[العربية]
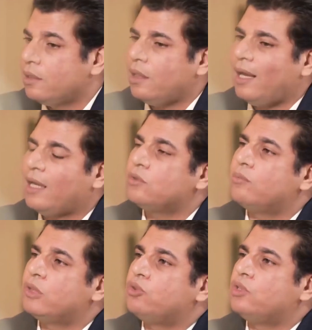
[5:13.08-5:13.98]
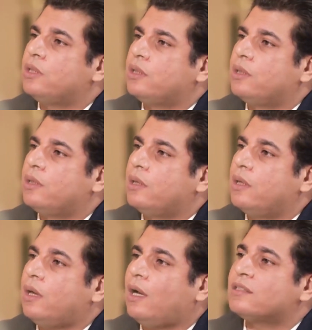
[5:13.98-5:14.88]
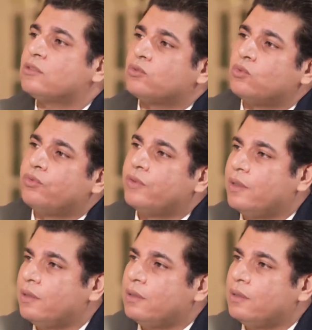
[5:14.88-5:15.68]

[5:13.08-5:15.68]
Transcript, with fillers: حده ما بده يجيكي حظ وتوفيق